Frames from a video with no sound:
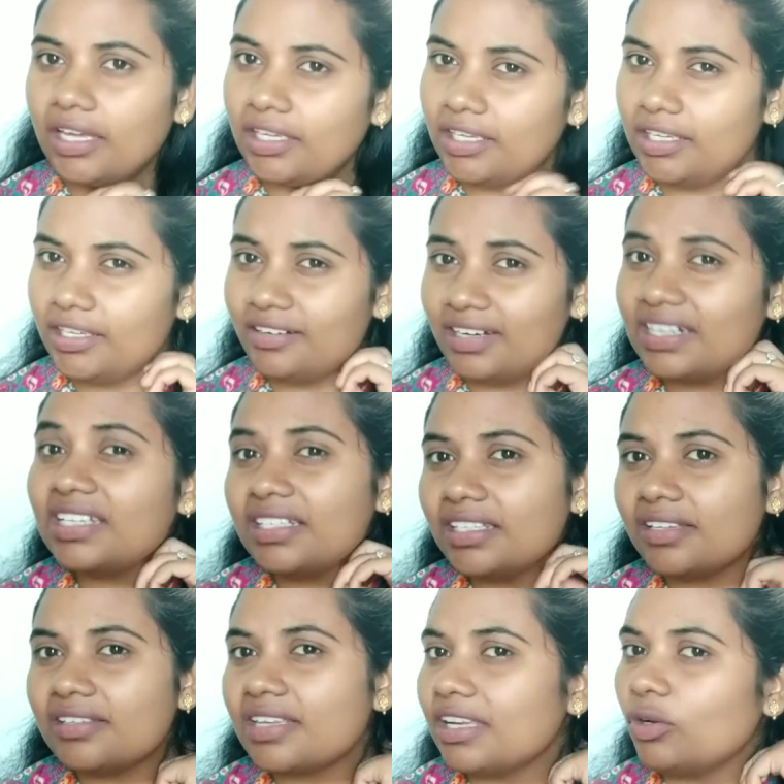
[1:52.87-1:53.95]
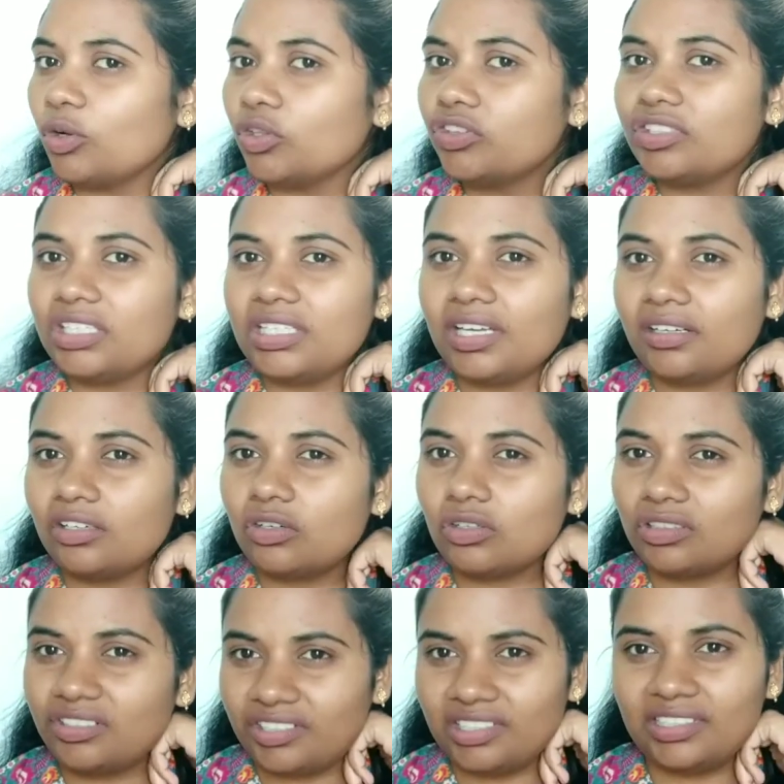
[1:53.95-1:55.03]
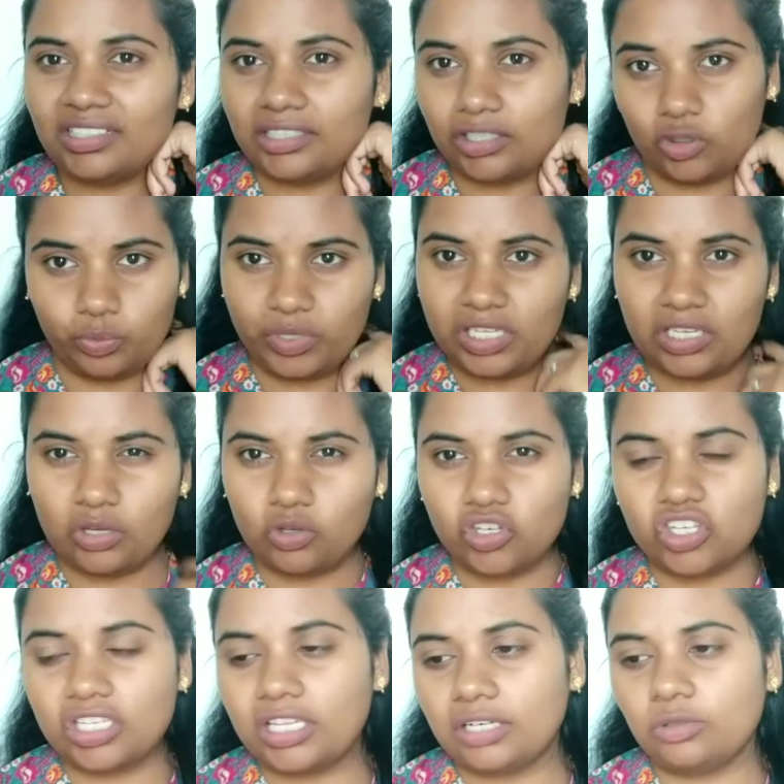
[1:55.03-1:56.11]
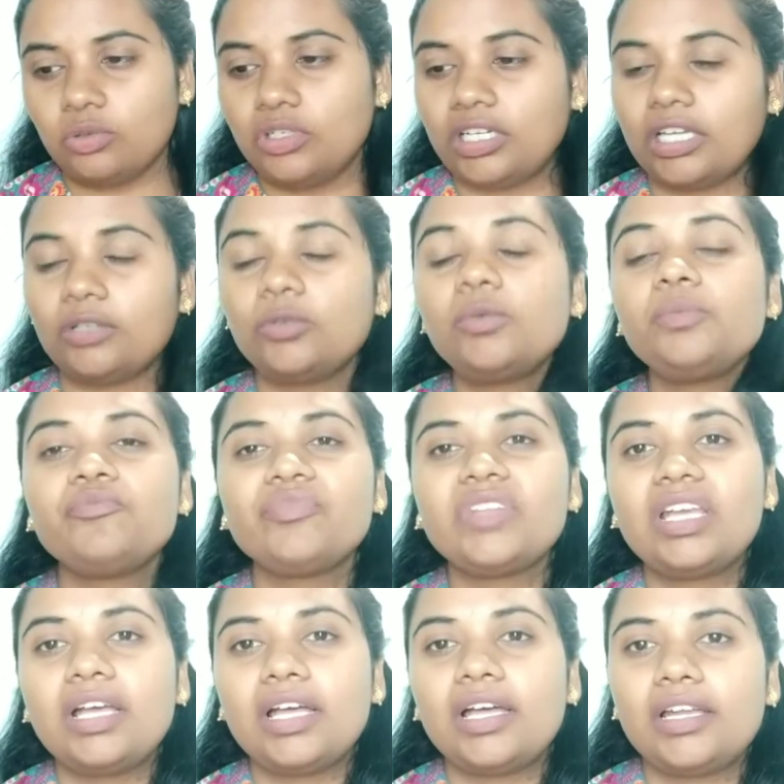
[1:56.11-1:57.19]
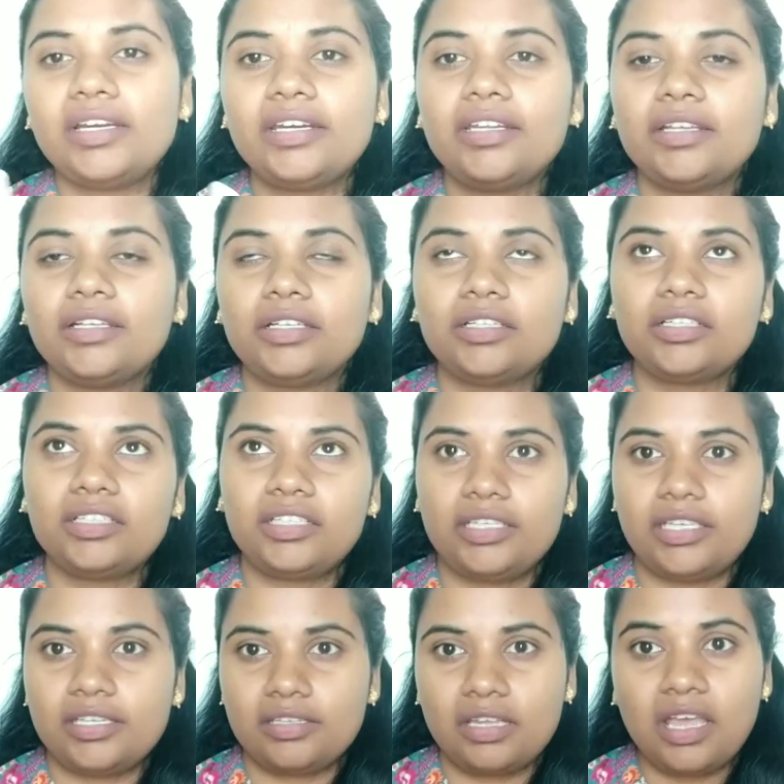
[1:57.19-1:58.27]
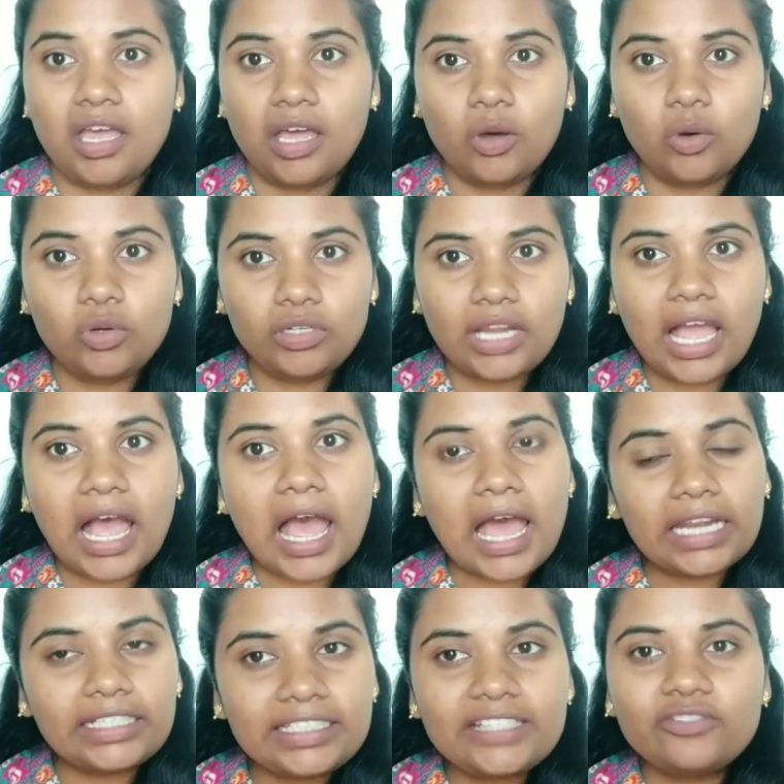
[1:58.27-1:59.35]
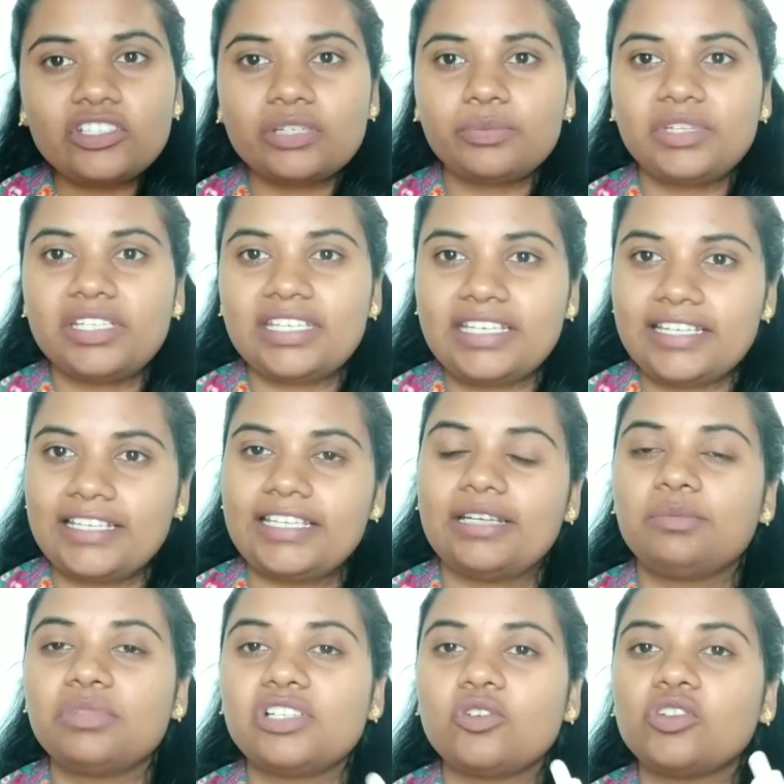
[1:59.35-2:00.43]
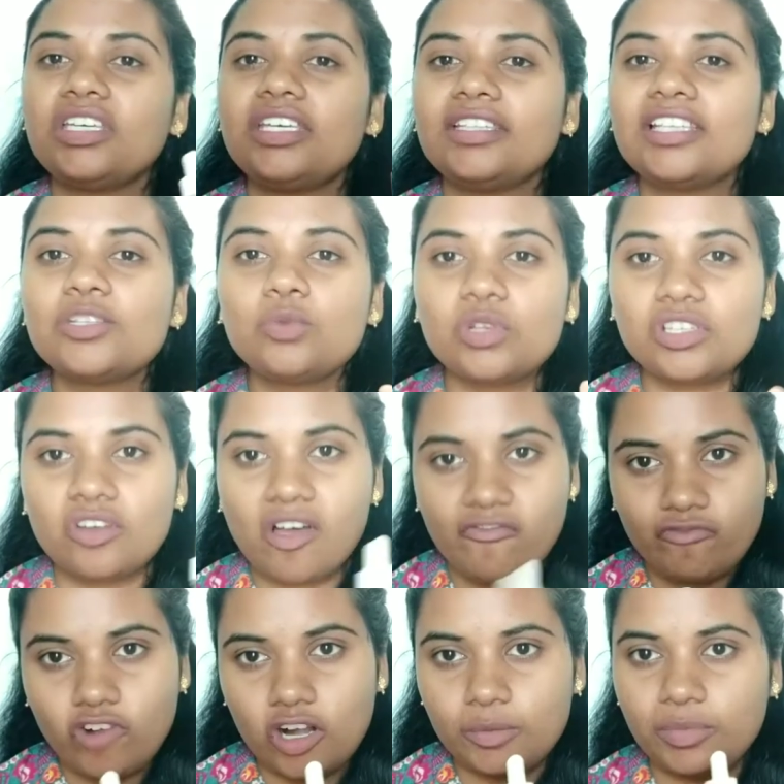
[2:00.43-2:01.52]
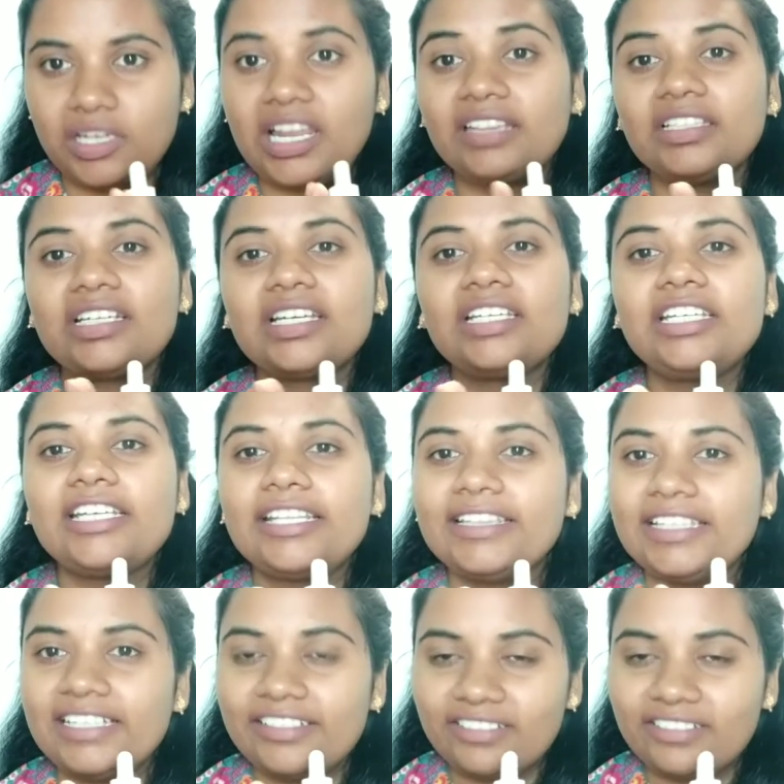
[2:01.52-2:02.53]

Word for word: ఈ గ్రేట్ ఇండియన్ సేల్లో త్రీ హండ్రెడ్ ఆర్ త్రీ థర్టీ రూపీస్కి వచ్చింది అనుకుంటాను అండ్ ఎస్ uh, ఉన్న అన్ని విటమిన్స్ ఈ సీరమ్స్లోకి దిస్ వాస్ అఫోర్డబుల్ అందుకని నేను దీన్ని